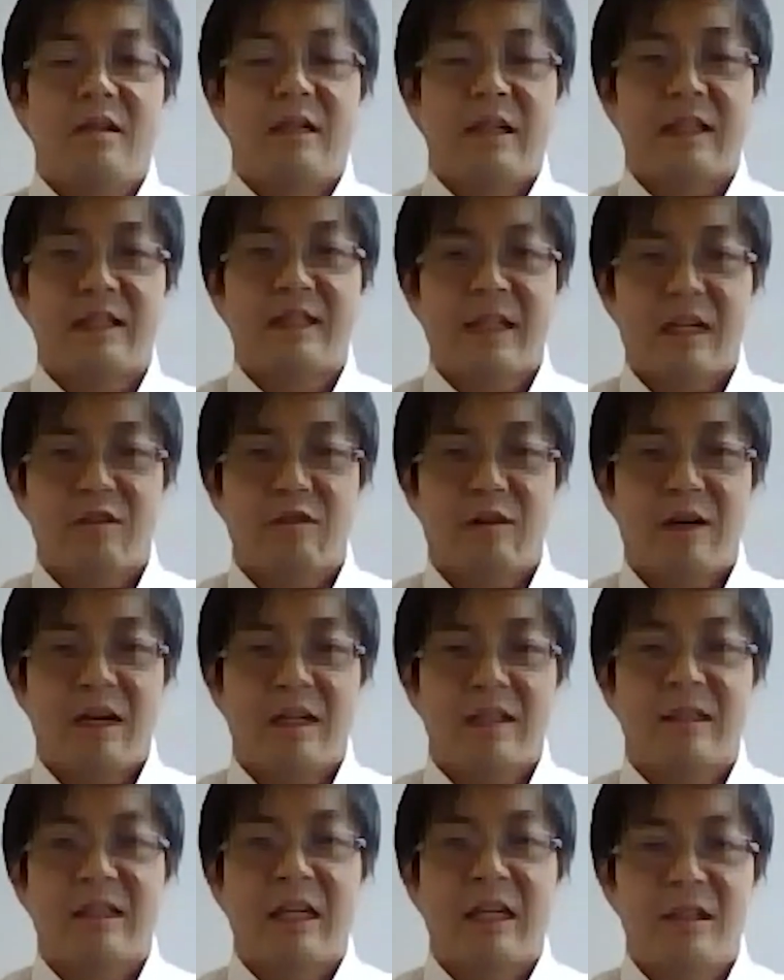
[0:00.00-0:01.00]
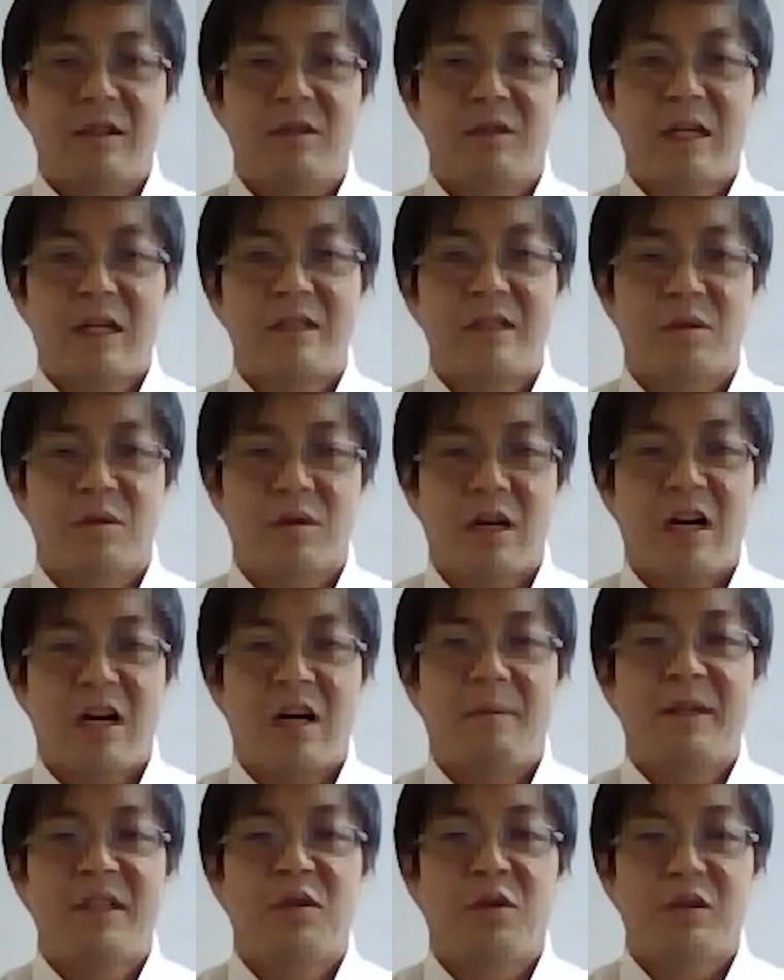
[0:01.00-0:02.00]
歴史学は研究対象が
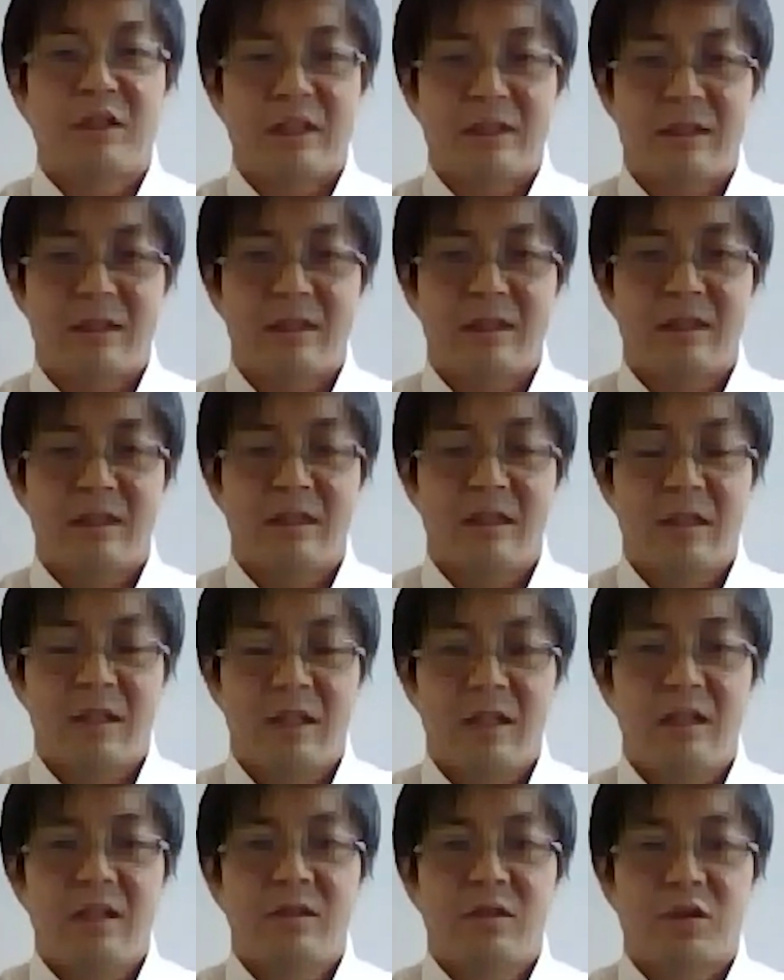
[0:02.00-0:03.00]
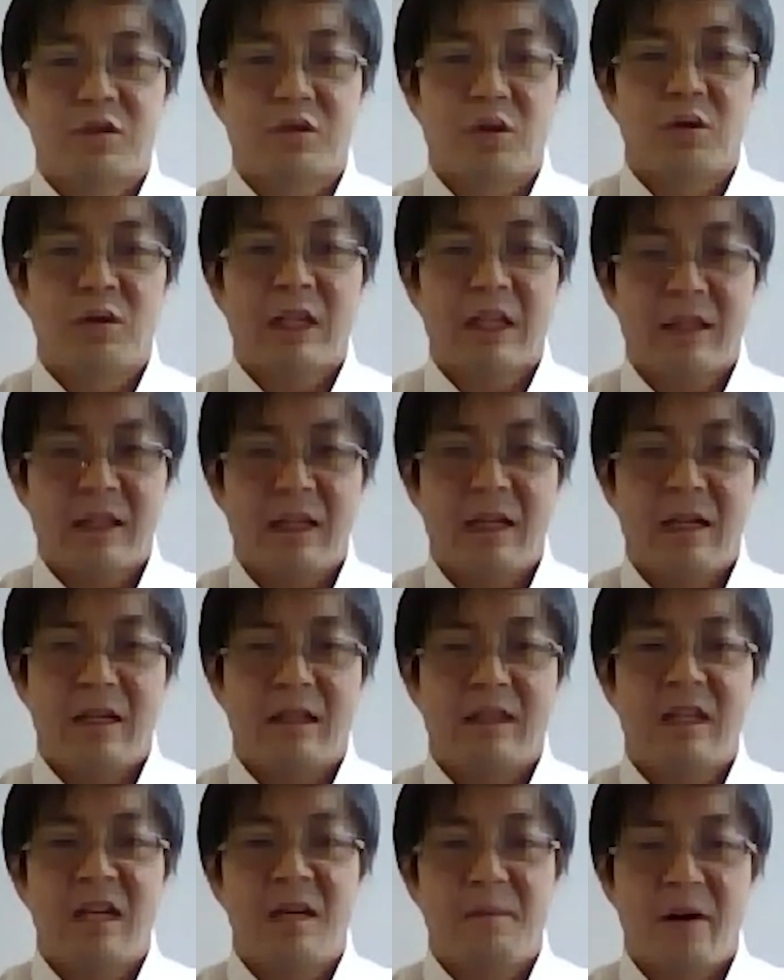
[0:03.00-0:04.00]
幅広いです結論だって
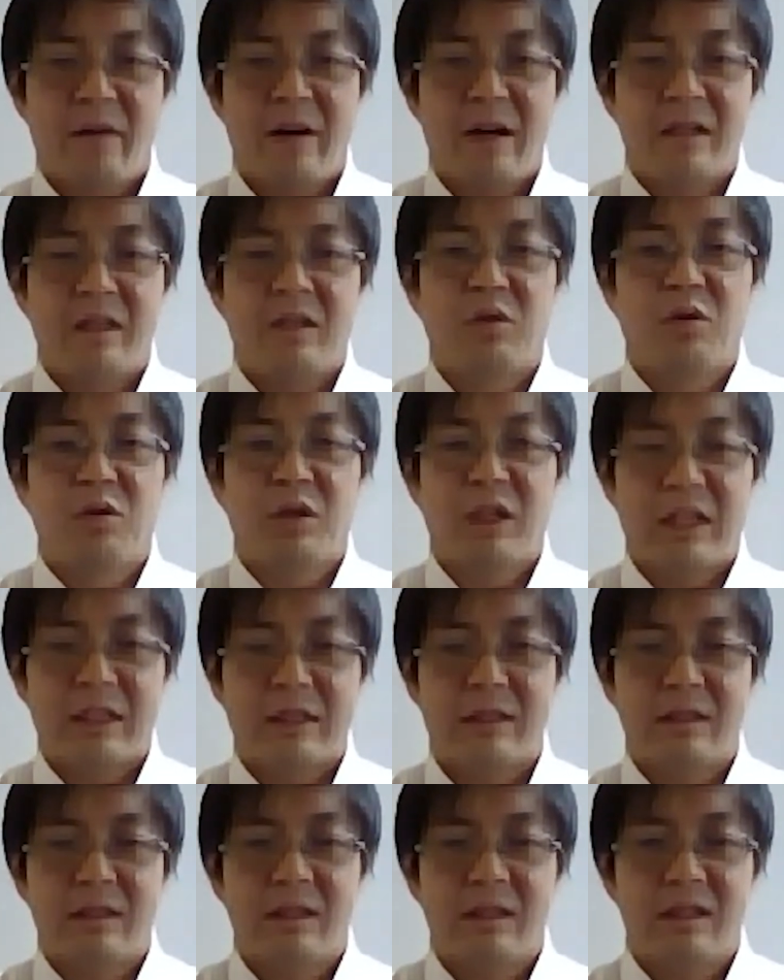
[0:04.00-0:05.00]
テーマはいろいろです